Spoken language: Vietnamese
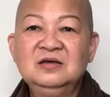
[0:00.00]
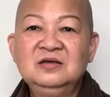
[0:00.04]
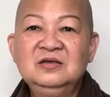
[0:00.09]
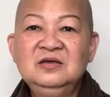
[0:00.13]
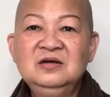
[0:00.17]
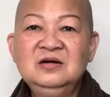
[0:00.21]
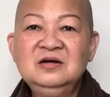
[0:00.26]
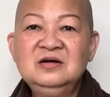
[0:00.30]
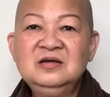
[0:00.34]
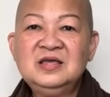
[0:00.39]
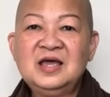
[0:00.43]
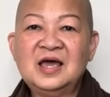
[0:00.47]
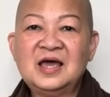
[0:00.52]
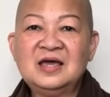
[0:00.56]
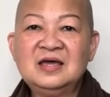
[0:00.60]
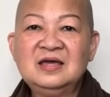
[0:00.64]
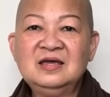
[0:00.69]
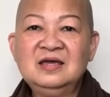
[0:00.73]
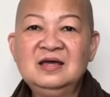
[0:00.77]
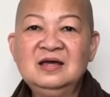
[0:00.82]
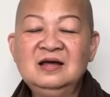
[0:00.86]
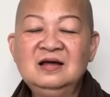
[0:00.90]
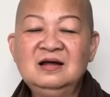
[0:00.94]
Như
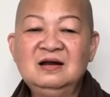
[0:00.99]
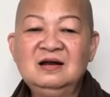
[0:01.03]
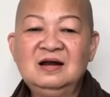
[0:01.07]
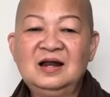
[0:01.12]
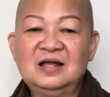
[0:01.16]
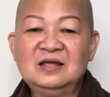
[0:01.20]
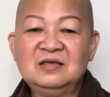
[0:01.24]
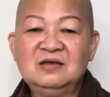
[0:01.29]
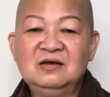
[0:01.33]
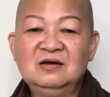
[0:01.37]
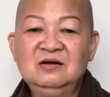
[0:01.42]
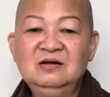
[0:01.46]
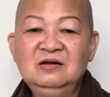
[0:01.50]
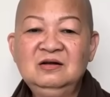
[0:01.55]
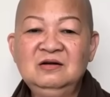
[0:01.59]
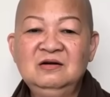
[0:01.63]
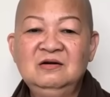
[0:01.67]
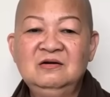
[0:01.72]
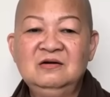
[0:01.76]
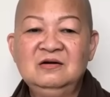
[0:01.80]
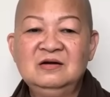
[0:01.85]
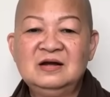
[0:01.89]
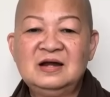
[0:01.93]
vậy á, là những
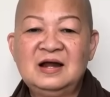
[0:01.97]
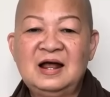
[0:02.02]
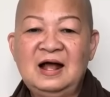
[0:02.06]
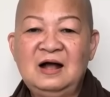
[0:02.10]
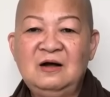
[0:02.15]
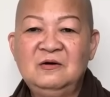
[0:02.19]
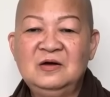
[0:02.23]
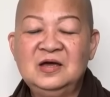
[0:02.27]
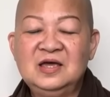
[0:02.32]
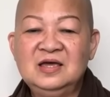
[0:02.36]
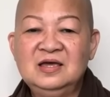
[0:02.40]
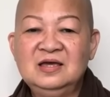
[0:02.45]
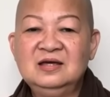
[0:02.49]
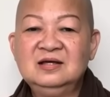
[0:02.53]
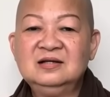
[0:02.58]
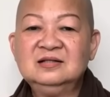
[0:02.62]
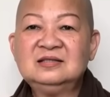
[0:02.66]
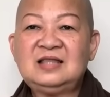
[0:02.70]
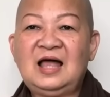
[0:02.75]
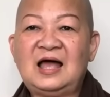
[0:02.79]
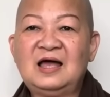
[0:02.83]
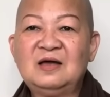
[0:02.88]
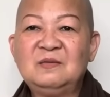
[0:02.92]
người nào
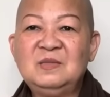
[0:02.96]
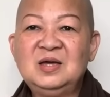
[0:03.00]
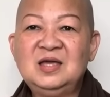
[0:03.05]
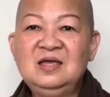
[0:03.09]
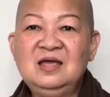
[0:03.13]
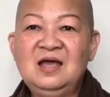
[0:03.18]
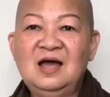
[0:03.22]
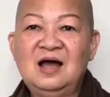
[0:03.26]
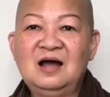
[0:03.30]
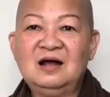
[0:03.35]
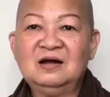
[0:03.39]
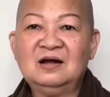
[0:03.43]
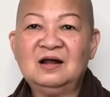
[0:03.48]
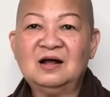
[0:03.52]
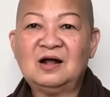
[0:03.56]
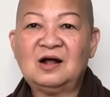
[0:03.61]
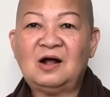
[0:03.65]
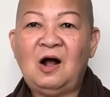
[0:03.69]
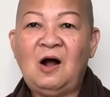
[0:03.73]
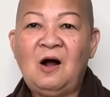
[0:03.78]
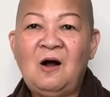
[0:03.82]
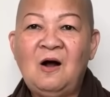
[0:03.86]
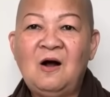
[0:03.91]
hiện tại bây giờ là
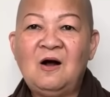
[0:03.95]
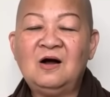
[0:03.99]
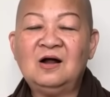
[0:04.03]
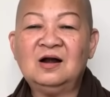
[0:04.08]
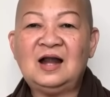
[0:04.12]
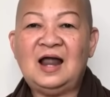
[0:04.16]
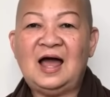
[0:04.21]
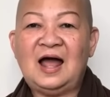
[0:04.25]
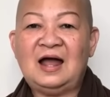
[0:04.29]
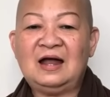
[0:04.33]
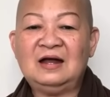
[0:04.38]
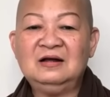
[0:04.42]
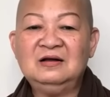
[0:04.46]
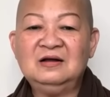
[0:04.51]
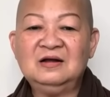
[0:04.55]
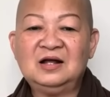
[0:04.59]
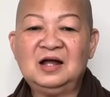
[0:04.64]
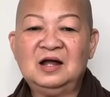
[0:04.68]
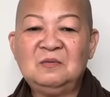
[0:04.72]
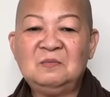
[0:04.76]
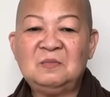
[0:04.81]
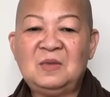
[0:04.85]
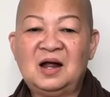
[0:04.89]
còn lại đó
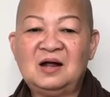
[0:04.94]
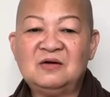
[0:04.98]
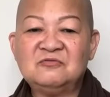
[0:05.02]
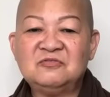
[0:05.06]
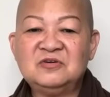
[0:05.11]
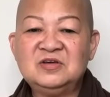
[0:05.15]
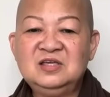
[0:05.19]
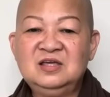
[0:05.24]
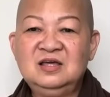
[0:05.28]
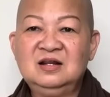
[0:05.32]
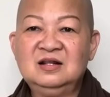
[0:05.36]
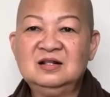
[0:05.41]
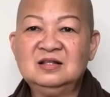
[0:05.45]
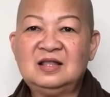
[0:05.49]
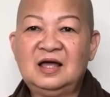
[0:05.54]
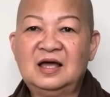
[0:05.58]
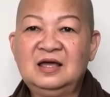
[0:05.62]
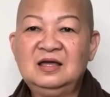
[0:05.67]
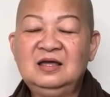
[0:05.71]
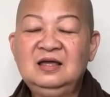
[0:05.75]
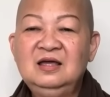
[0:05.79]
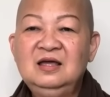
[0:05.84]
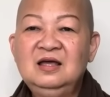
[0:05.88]
các bạn phải nhìn
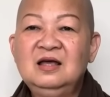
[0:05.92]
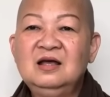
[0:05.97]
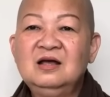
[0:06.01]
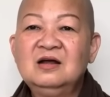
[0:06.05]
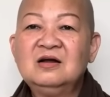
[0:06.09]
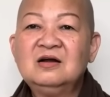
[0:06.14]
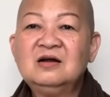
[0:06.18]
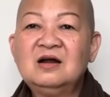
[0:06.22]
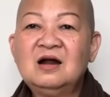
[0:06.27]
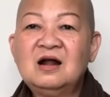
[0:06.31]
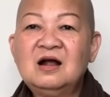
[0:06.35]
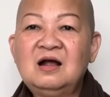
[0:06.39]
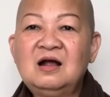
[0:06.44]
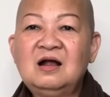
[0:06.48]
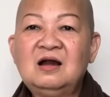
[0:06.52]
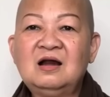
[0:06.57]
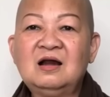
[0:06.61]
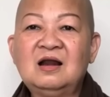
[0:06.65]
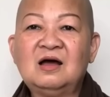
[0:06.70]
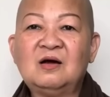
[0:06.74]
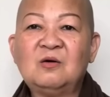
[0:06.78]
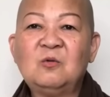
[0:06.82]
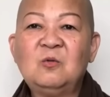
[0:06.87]
thấy rất
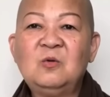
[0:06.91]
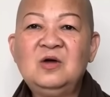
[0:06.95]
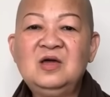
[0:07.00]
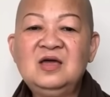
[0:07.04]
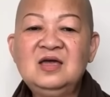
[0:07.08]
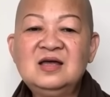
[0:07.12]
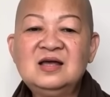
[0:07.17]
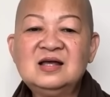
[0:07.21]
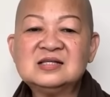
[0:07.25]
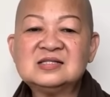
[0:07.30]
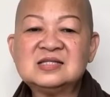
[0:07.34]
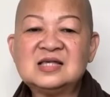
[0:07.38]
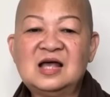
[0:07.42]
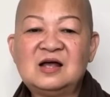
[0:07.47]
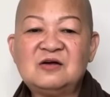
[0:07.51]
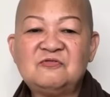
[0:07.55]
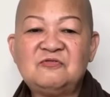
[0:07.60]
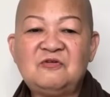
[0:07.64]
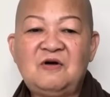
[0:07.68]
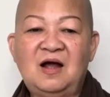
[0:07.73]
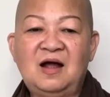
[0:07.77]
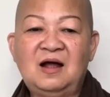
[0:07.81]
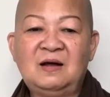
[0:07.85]
là quý cái
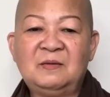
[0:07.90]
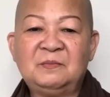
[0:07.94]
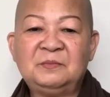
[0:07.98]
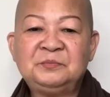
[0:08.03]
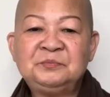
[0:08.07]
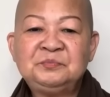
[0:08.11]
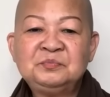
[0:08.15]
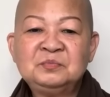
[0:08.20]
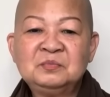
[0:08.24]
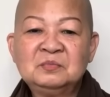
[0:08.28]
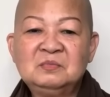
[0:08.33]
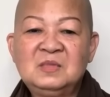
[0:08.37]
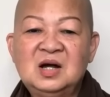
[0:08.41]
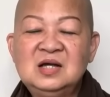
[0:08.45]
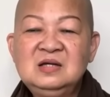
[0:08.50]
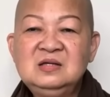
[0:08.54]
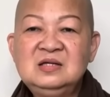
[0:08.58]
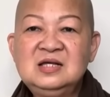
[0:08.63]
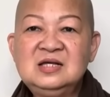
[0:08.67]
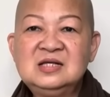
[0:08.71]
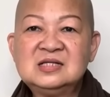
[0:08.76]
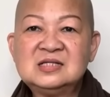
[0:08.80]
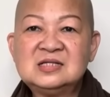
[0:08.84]
xác phàm.
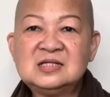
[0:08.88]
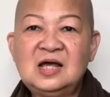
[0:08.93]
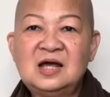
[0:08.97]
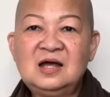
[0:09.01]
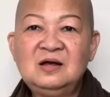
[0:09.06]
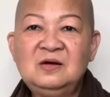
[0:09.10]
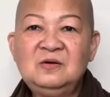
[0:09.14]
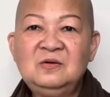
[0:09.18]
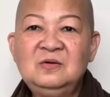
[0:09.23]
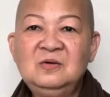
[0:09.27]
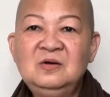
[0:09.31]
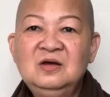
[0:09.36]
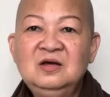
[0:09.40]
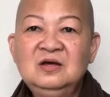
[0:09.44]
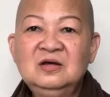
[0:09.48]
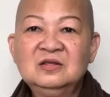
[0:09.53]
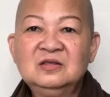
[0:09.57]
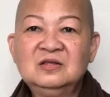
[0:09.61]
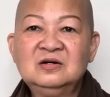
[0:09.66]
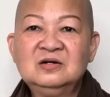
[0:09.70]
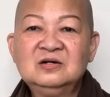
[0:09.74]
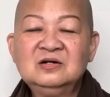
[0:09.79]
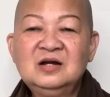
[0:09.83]
Bởi vì sao?
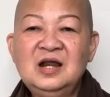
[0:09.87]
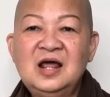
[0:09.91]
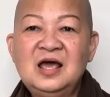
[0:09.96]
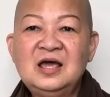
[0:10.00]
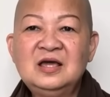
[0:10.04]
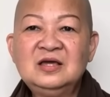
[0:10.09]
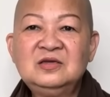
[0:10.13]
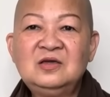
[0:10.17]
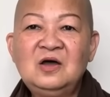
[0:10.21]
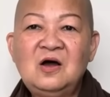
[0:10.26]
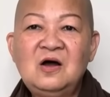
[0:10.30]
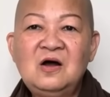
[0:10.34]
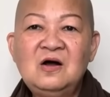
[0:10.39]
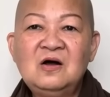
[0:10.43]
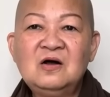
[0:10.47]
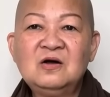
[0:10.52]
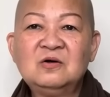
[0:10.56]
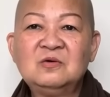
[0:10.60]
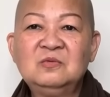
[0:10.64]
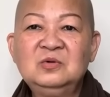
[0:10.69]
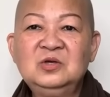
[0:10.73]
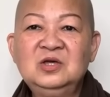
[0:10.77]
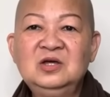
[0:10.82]
Thượng Đế
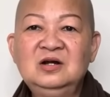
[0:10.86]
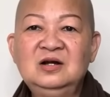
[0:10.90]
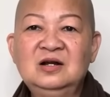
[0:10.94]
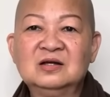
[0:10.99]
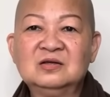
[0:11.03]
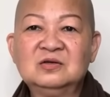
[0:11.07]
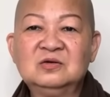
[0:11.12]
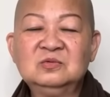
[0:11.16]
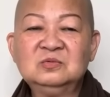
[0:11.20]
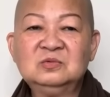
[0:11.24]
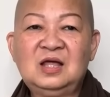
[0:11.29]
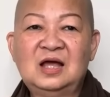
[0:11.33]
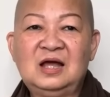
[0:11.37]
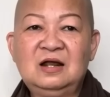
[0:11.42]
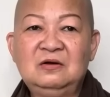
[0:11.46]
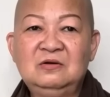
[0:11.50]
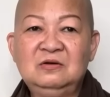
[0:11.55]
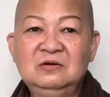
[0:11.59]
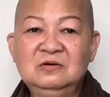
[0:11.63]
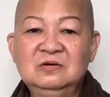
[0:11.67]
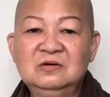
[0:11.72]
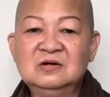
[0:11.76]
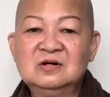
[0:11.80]
cho cũng như là chúng ta
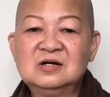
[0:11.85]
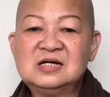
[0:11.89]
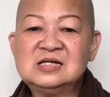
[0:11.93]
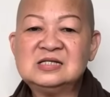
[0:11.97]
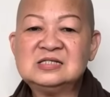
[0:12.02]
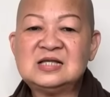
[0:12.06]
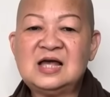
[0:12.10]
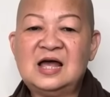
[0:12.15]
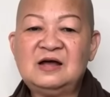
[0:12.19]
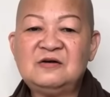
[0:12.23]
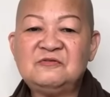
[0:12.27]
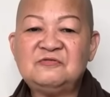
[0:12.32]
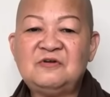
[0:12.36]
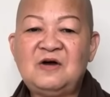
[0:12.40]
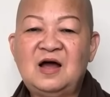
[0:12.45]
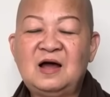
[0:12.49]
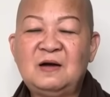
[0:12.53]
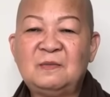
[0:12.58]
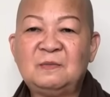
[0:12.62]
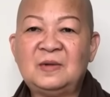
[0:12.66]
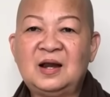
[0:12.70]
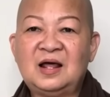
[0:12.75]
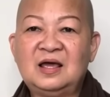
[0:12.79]
được cái xác
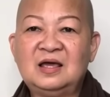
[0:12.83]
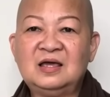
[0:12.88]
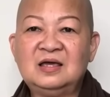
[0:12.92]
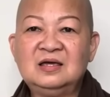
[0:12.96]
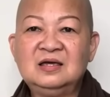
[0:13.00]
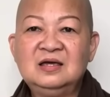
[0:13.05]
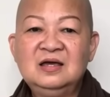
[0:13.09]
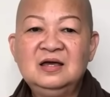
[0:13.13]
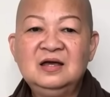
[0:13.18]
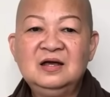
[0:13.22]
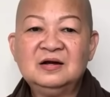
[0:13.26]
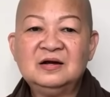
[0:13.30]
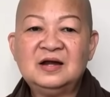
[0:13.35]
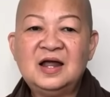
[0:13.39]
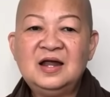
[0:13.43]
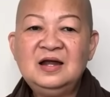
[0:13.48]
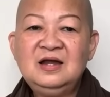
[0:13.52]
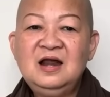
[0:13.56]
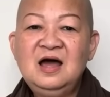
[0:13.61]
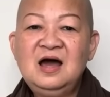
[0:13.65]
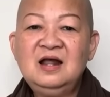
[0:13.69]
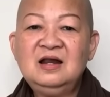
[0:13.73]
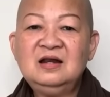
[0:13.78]
phàm này để
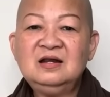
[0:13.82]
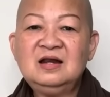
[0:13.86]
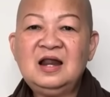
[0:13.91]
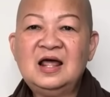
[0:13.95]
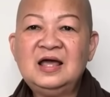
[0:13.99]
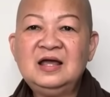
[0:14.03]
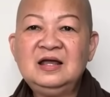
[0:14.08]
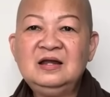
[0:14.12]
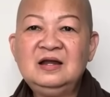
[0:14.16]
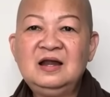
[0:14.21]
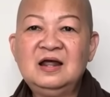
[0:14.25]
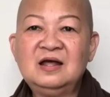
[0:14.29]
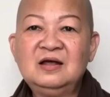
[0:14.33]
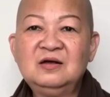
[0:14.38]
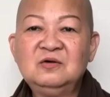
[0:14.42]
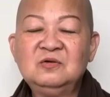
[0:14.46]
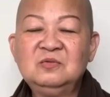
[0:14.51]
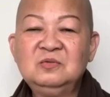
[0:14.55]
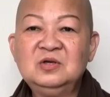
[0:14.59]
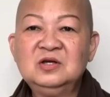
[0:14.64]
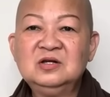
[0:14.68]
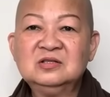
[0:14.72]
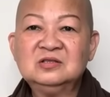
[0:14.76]
đến đây, để
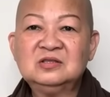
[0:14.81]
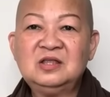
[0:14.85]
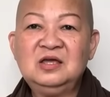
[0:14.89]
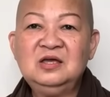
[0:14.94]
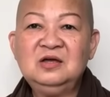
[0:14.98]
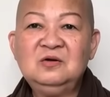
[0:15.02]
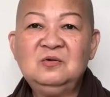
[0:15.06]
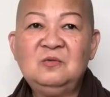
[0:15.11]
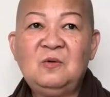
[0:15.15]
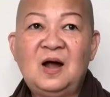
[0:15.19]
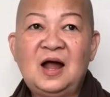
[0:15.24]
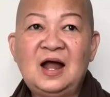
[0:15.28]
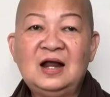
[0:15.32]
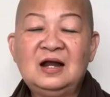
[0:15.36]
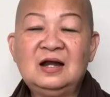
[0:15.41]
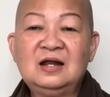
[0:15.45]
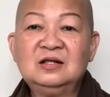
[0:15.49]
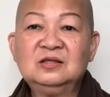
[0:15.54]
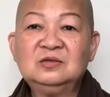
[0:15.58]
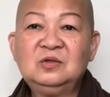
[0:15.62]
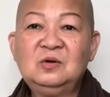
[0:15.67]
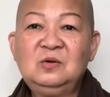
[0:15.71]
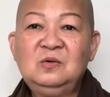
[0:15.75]
cũng như tiến hóa,
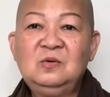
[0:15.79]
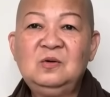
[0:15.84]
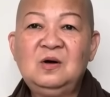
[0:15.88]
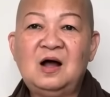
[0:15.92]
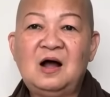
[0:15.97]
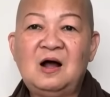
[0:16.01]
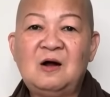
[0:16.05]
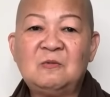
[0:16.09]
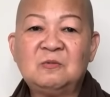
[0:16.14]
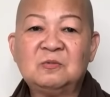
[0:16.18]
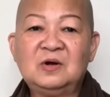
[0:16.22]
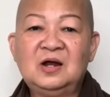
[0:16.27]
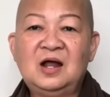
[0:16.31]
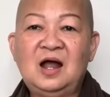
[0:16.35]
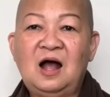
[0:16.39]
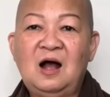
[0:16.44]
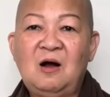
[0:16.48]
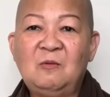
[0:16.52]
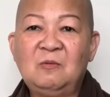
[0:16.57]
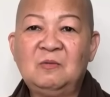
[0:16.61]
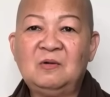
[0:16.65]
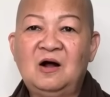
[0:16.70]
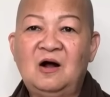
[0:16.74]
để tu học, để
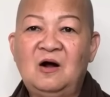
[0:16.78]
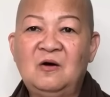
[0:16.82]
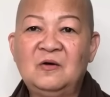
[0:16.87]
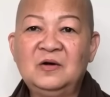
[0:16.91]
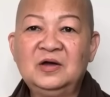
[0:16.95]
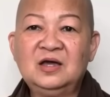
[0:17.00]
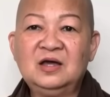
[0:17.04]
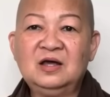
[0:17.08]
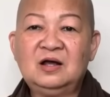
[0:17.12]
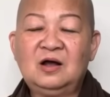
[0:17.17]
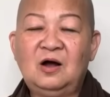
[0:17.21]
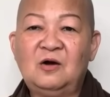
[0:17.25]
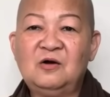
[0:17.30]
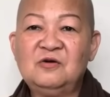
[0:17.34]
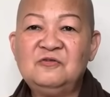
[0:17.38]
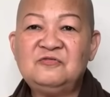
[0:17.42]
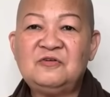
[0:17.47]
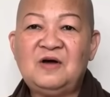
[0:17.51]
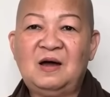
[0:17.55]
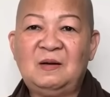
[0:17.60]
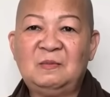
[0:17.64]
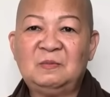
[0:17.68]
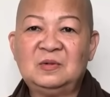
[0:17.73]
học hỏi cái cõi
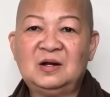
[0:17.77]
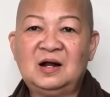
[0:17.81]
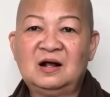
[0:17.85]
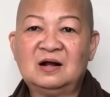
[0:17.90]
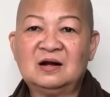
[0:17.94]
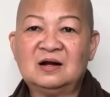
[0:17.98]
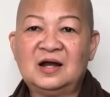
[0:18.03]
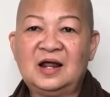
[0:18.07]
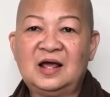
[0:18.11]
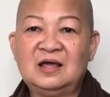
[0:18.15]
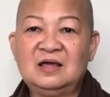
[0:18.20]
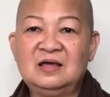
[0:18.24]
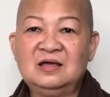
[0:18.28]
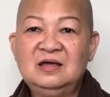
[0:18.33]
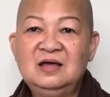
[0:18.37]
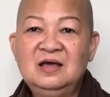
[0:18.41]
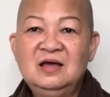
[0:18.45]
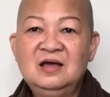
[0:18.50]
phàm trần này,